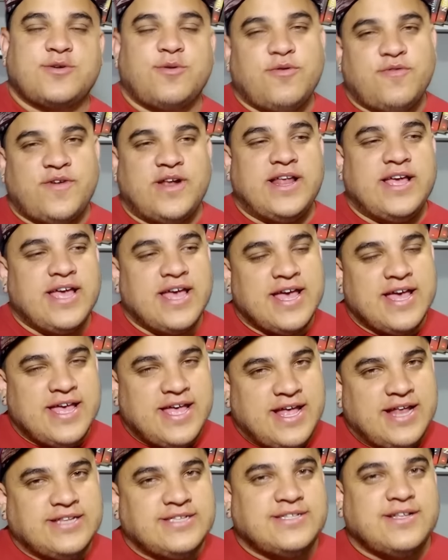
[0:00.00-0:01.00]
Como eu falei,
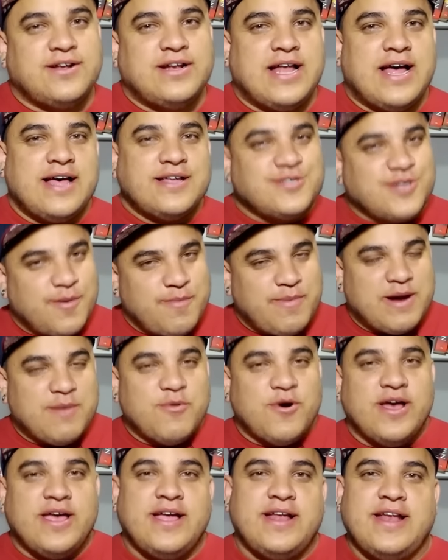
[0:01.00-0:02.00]
eles estão lá só para
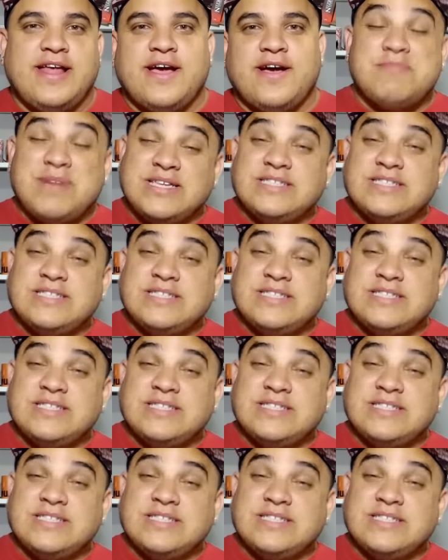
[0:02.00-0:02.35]
morrer, né?